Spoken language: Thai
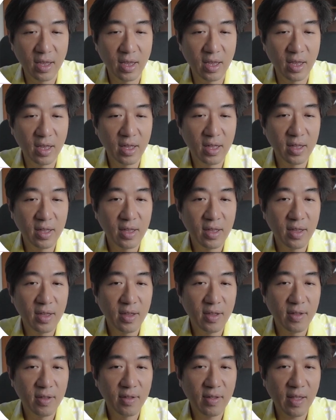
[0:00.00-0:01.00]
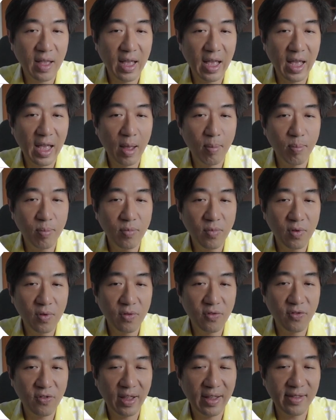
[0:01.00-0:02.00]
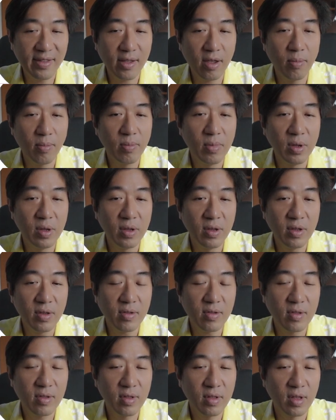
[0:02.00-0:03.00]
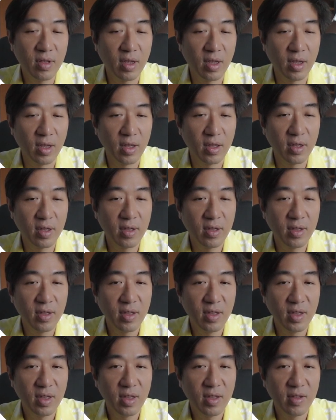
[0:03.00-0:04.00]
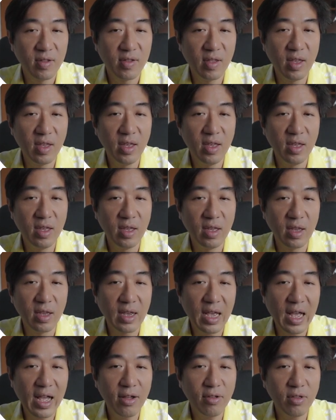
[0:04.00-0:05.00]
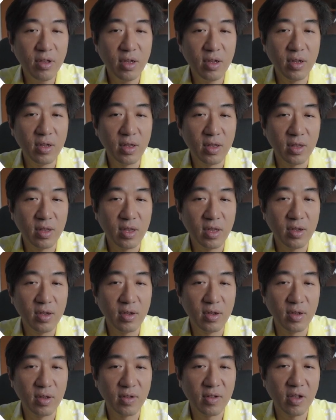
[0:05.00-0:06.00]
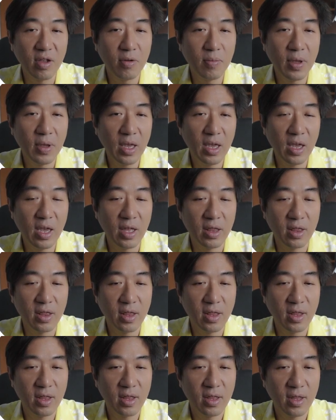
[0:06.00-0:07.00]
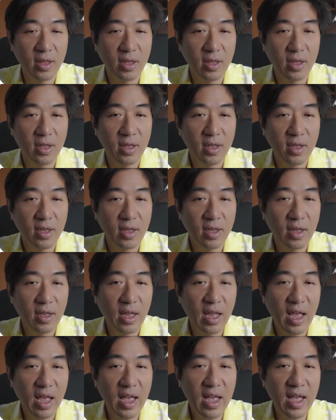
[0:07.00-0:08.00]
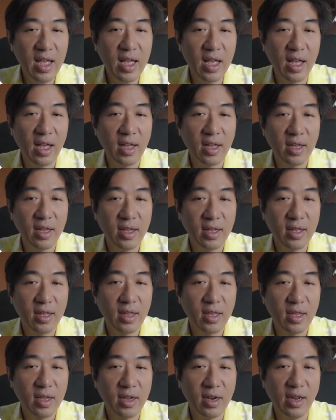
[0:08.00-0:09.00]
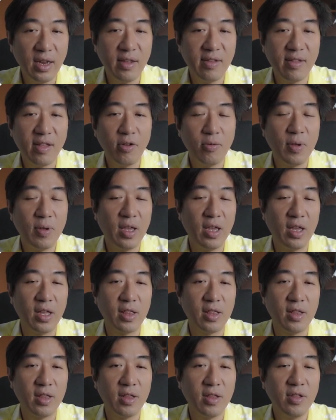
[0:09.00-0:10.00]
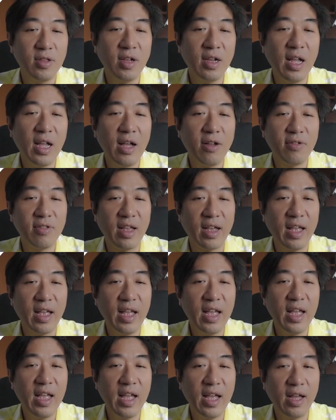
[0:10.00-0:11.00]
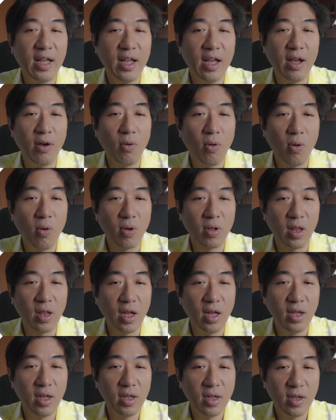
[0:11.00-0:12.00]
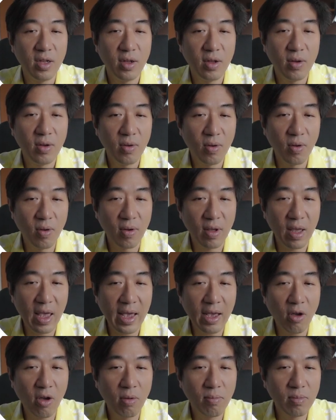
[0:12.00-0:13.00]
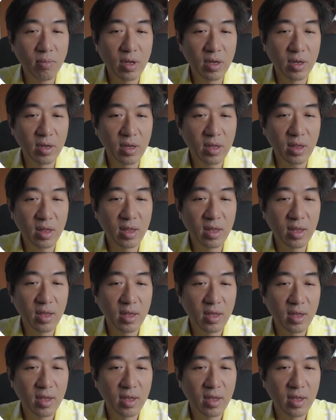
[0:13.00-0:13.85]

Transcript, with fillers: นะฮะสามเฟสคอมเมอร์สสี่เก้าหนึ่งหนึ่งเซลเพจห้าคลิกเซลเพจเลือกเอาจากห้าอ่ะหกเหรอหกเอ็กคอมเมอร์ส